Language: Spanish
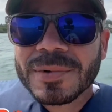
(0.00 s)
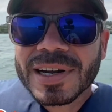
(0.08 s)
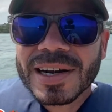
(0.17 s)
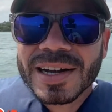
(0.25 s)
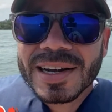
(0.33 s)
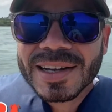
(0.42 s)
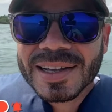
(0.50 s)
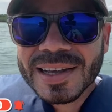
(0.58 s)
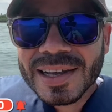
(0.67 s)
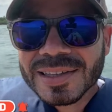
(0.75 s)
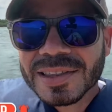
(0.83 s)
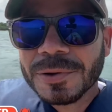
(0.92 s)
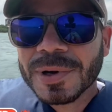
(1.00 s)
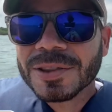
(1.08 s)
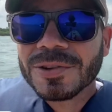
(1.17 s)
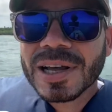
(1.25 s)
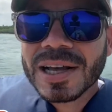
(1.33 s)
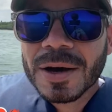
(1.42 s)
Para que
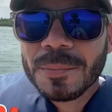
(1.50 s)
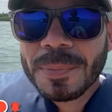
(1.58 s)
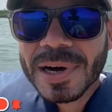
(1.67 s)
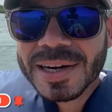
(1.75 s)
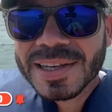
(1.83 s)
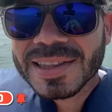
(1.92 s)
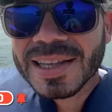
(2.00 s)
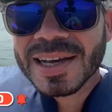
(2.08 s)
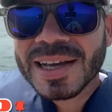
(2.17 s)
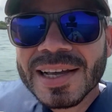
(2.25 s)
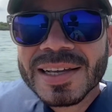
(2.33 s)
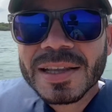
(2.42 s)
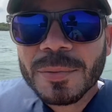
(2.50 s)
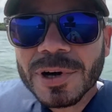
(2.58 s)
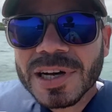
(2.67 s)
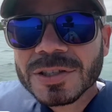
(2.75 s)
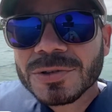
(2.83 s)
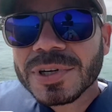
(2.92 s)
activando la campanita te
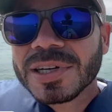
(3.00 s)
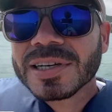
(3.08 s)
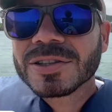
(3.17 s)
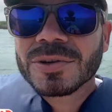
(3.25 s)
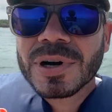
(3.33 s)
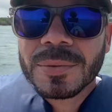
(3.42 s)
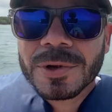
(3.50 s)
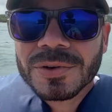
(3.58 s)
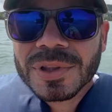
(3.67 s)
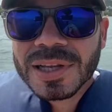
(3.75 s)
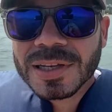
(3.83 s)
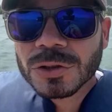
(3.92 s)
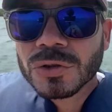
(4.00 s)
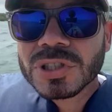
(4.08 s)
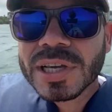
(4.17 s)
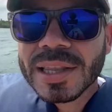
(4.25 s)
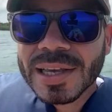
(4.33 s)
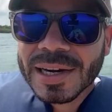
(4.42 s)
puedas unir a estos amigos de Jesús
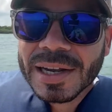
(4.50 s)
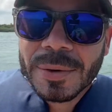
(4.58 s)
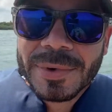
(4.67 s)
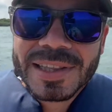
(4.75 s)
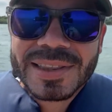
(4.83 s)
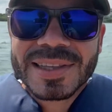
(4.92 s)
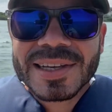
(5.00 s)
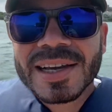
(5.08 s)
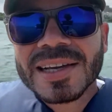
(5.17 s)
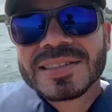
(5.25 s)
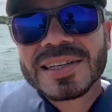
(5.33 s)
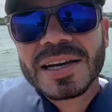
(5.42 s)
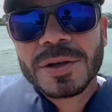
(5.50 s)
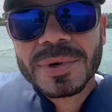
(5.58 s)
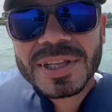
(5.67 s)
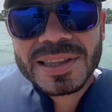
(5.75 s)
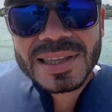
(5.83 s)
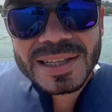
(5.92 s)
que diariamente se
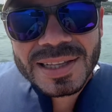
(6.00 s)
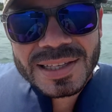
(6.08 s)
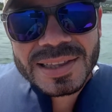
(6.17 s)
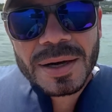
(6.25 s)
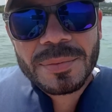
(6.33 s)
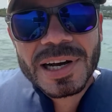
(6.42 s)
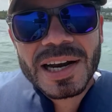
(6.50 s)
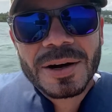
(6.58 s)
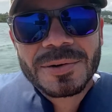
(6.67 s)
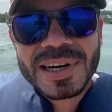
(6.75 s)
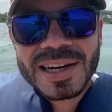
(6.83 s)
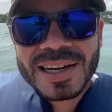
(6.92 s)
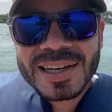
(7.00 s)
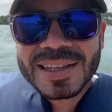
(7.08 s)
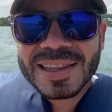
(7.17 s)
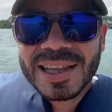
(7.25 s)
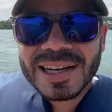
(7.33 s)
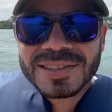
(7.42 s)
alimentan de esta palabra
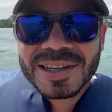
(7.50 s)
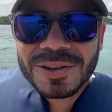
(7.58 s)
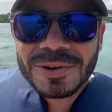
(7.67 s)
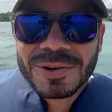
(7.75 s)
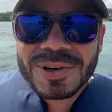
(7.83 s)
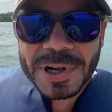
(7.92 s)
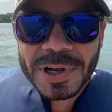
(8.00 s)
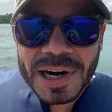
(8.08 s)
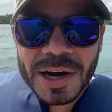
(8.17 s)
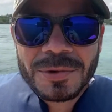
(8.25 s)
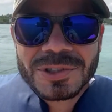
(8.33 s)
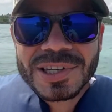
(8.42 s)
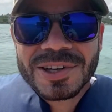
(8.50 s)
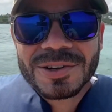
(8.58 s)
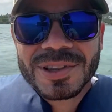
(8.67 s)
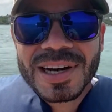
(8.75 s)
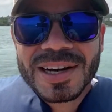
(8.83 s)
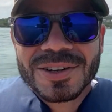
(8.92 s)
del Señor. Esperamos
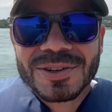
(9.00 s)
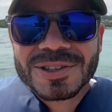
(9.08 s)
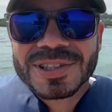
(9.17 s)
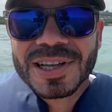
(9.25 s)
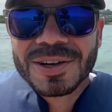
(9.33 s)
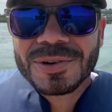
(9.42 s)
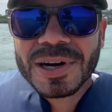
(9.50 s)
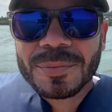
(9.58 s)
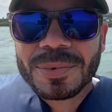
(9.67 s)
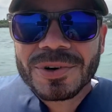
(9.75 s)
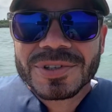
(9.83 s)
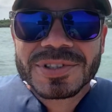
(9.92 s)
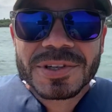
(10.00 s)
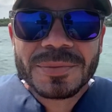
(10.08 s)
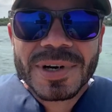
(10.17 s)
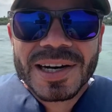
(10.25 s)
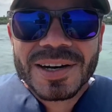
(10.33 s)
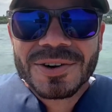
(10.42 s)
encontrarnos en una próxima